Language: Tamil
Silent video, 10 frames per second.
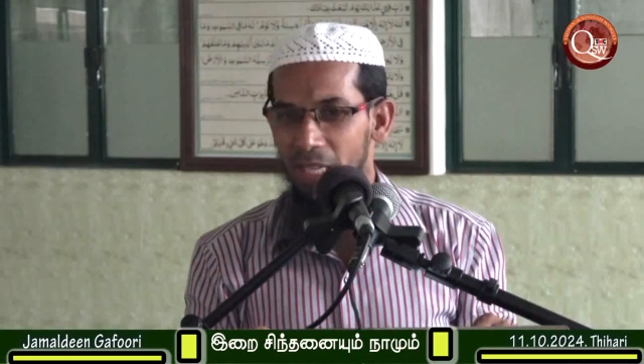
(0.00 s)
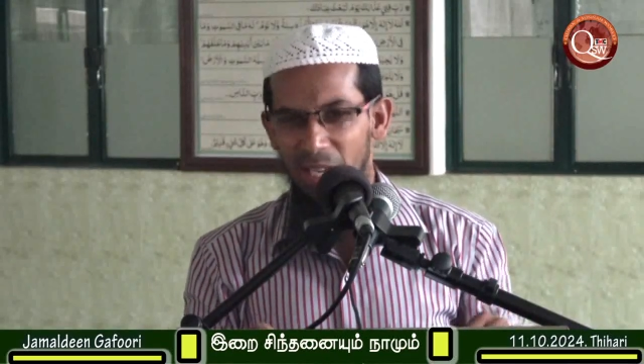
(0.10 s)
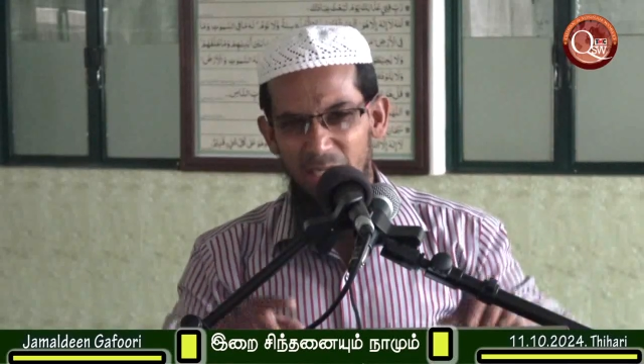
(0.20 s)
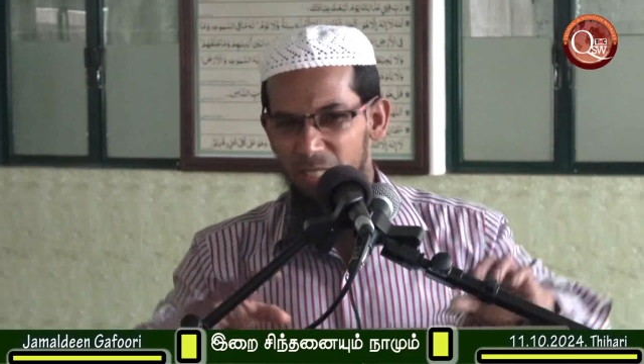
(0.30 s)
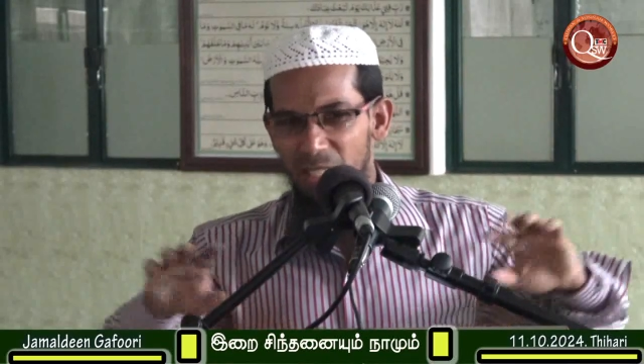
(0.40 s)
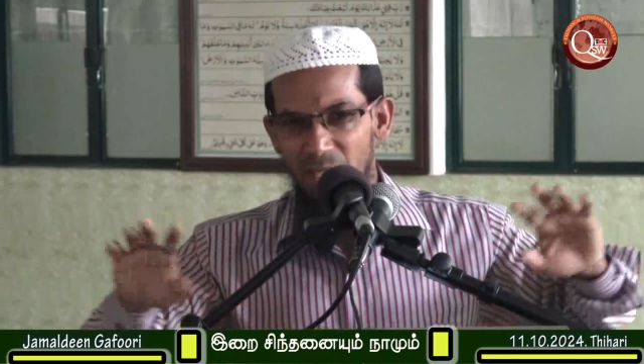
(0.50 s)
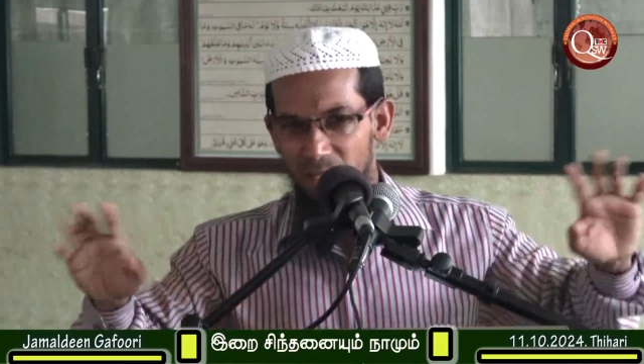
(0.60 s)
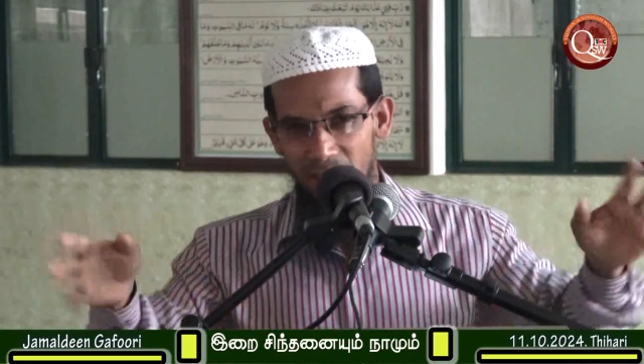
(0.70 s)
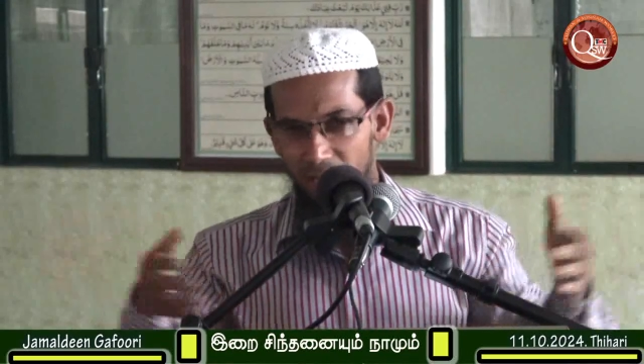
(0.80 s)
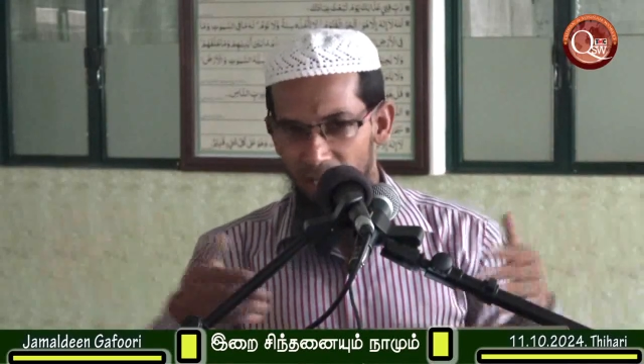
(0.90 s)
எங்களுக்கு
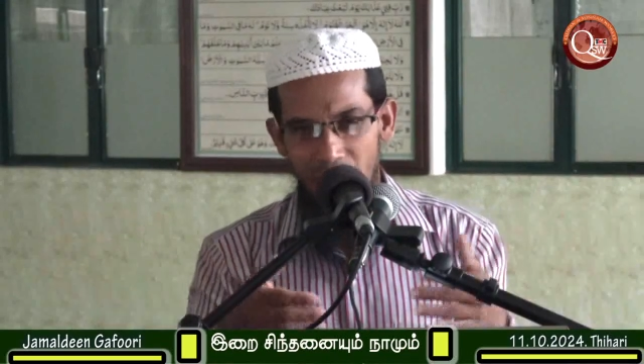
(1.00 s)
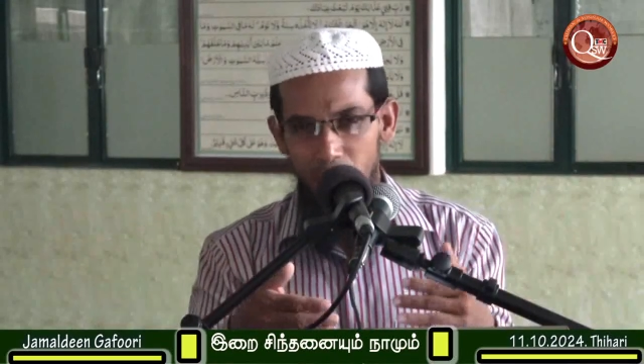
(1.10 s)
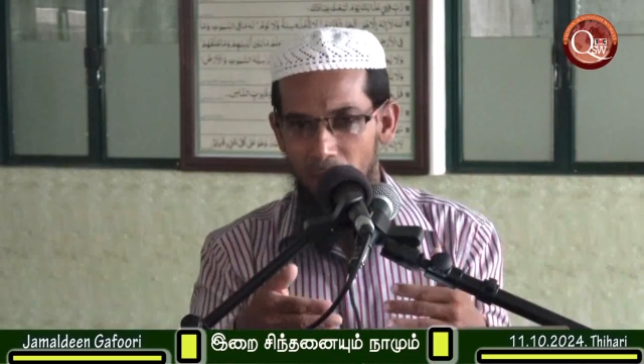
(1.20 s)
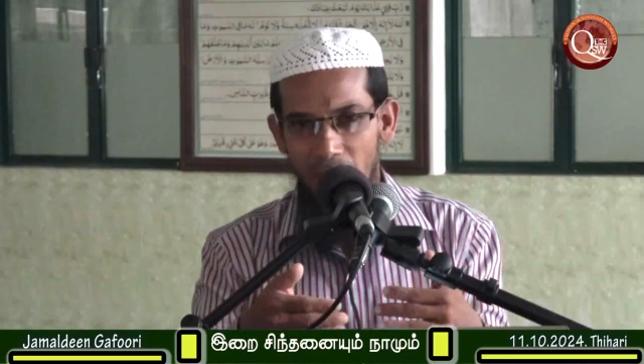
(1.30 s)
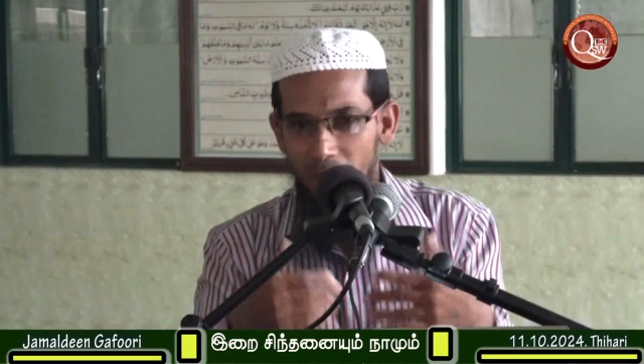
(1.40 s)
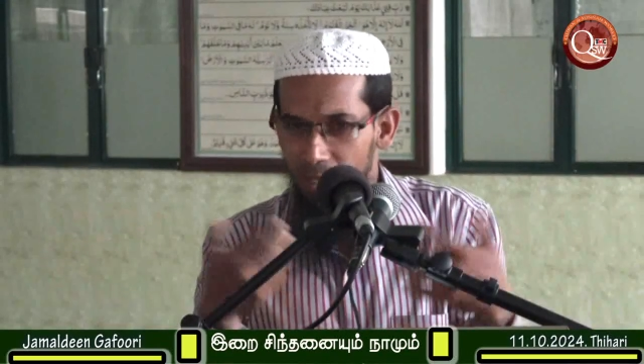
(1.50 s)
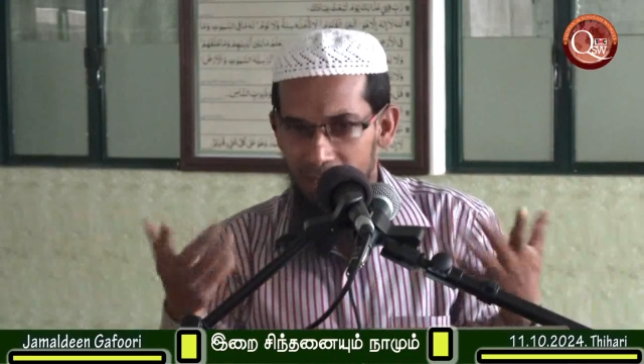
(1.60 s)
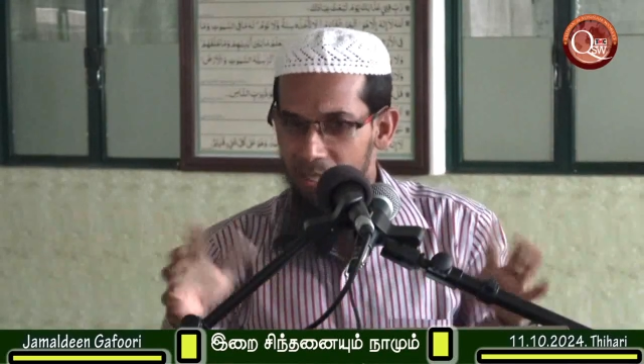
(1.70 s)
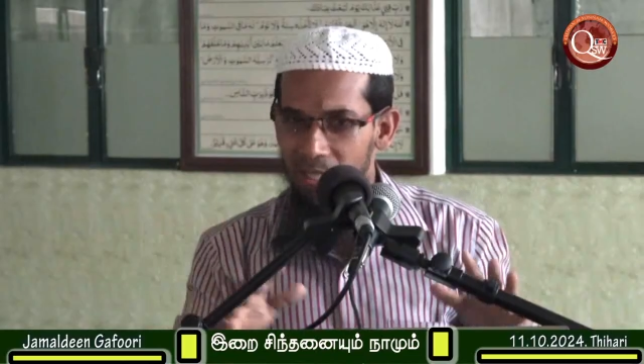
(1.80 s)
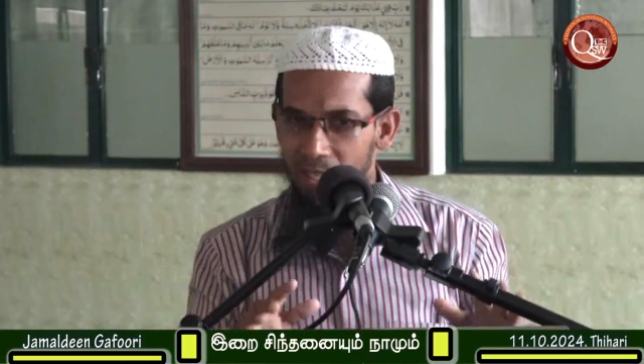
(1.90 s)
தெரியாது இதெல்லாம் இந்த மாதிரியெல்லாம்
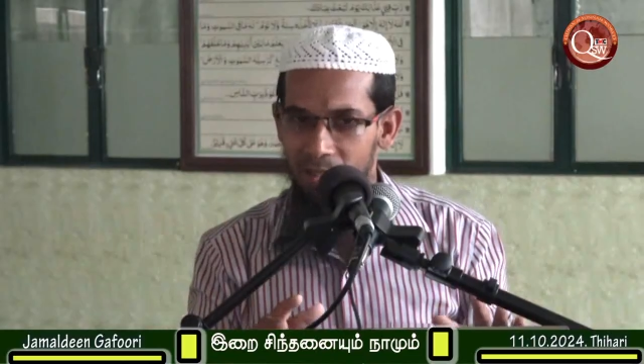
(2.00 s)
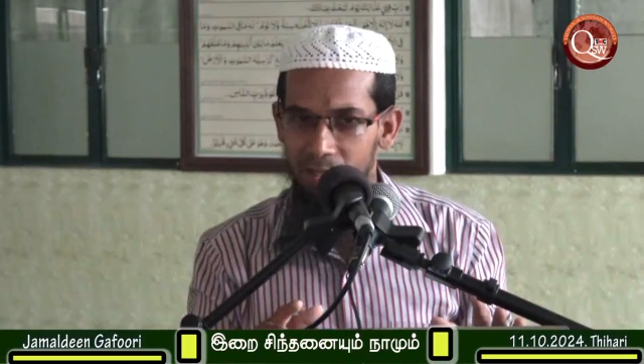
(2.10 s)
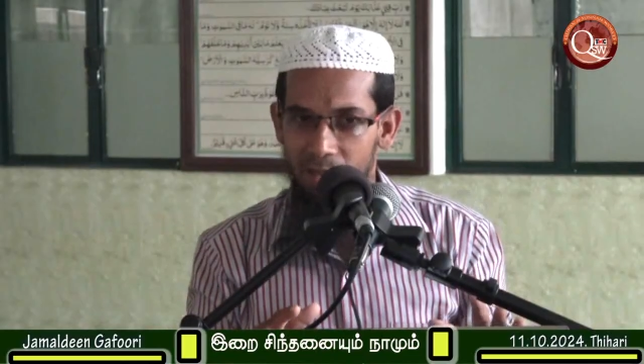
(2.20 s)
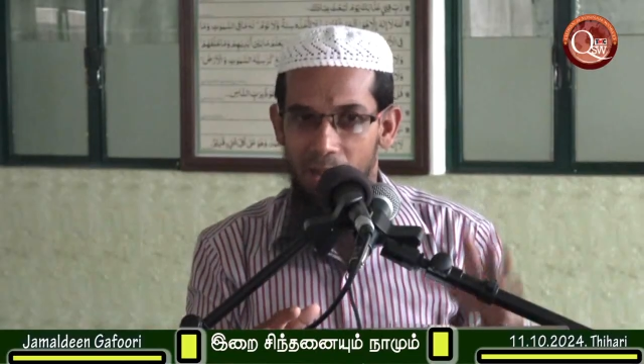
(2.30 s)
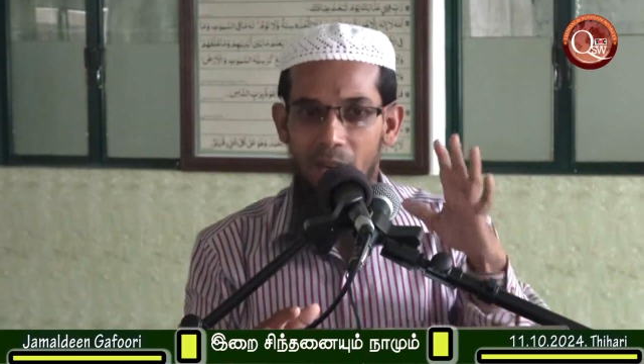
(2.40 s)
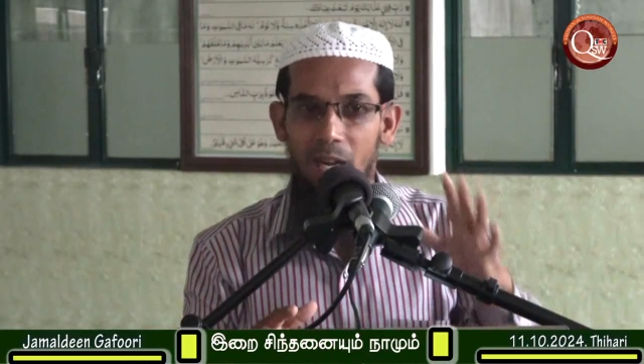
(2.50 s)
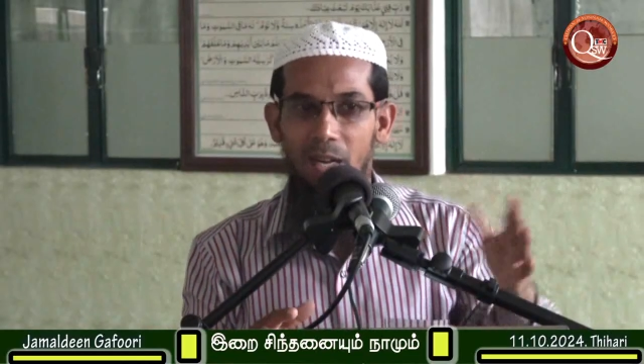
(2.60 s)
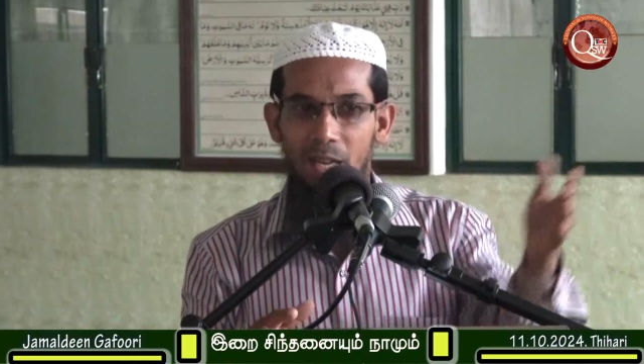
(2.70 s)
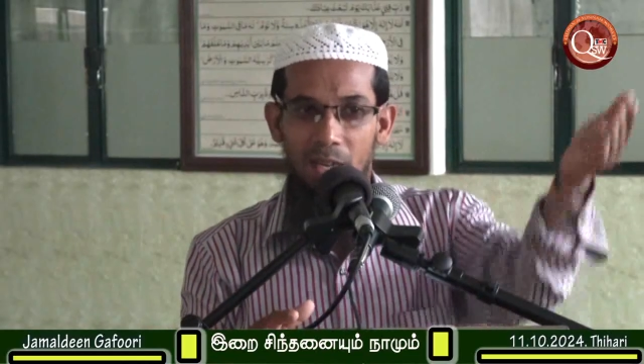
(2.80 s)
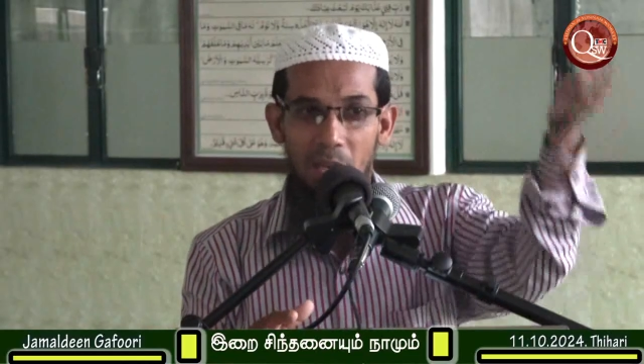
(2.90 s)
எங்களுக்கு தெரியாது ஆனால்
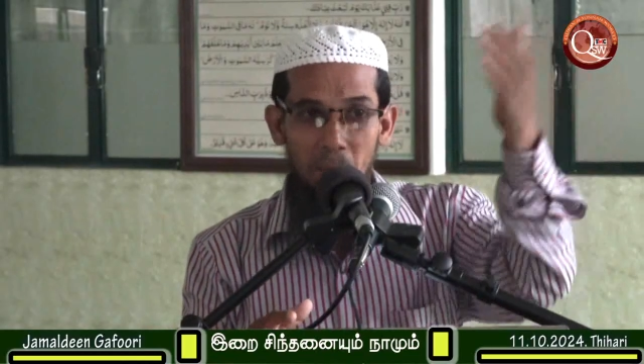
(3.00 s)
நாங்கள்